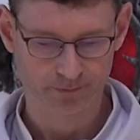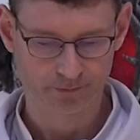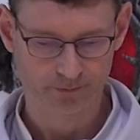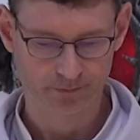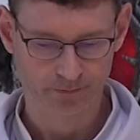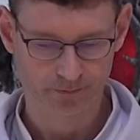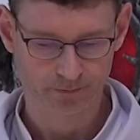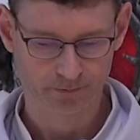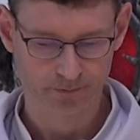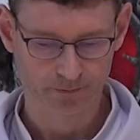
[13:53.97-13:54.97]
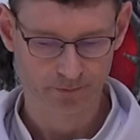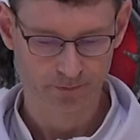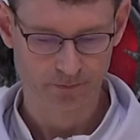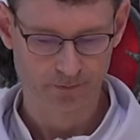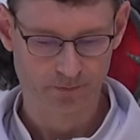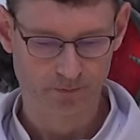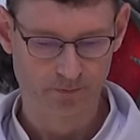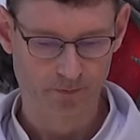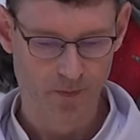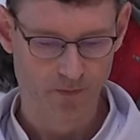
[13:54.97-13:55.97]
一切信友的
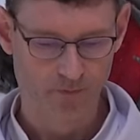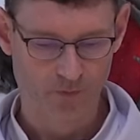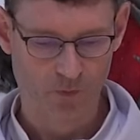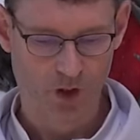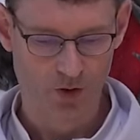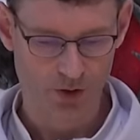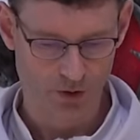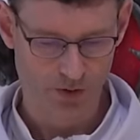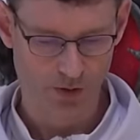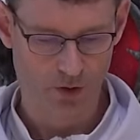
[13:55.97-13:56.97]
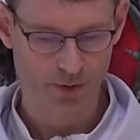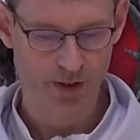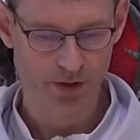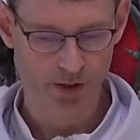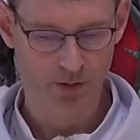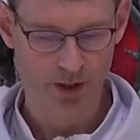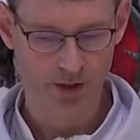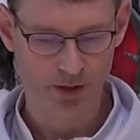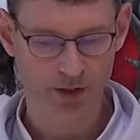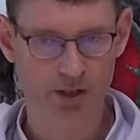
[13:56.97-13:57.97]
心中。求赐我们敬
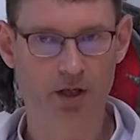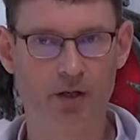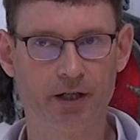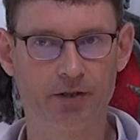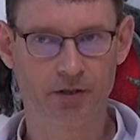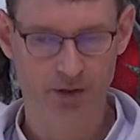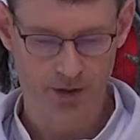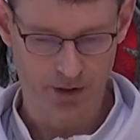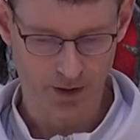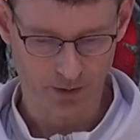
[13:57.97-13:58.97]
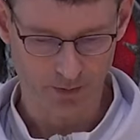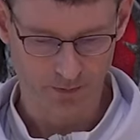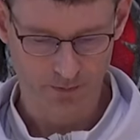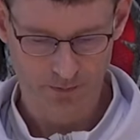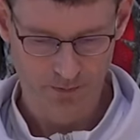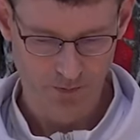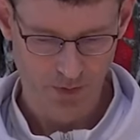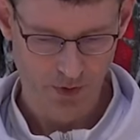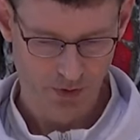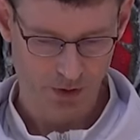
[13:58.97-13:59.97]
畏及孝爱之神。阿
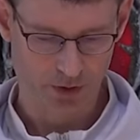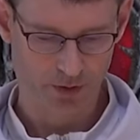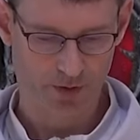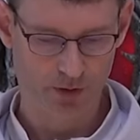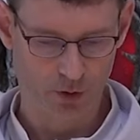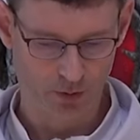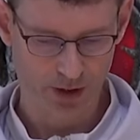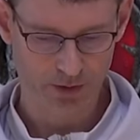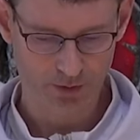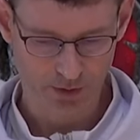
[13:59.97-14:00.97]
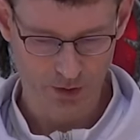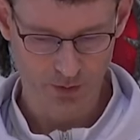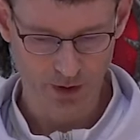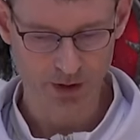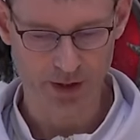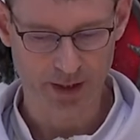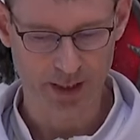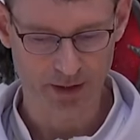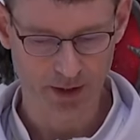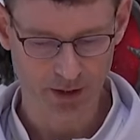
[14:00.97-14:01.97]
门。求赐我们聪明及
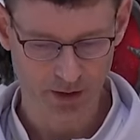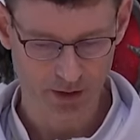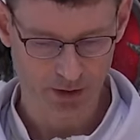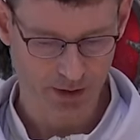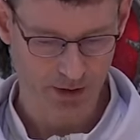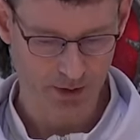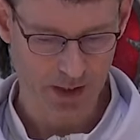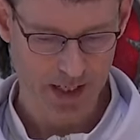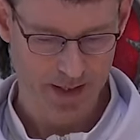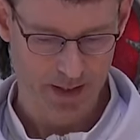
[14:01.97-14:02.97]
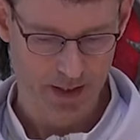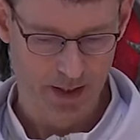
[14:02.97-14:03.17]
刚毅之神。阿